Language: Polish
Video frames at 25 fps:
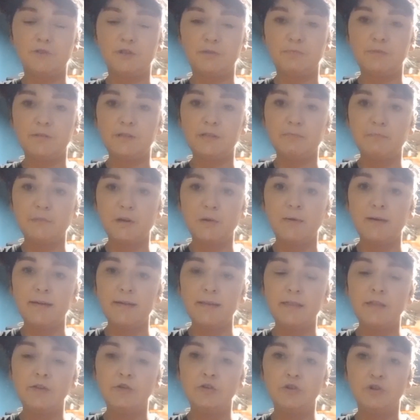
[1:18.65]
że będę miała
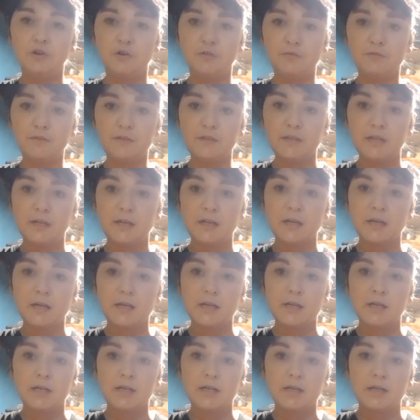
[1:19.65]
jednodniowy
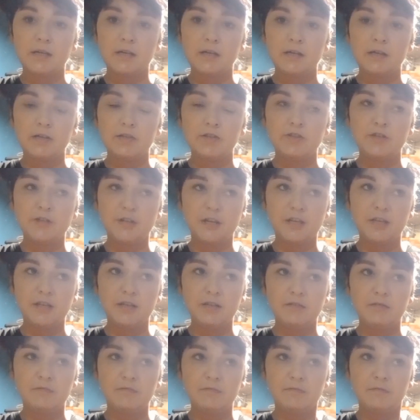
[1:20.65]

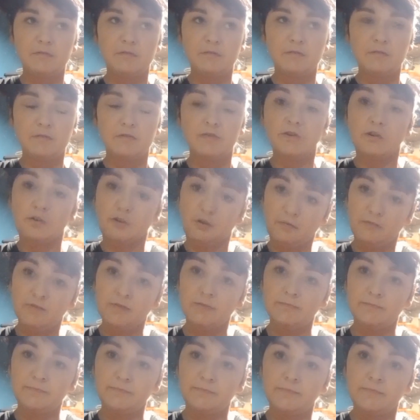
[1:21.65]
dzień sokowy.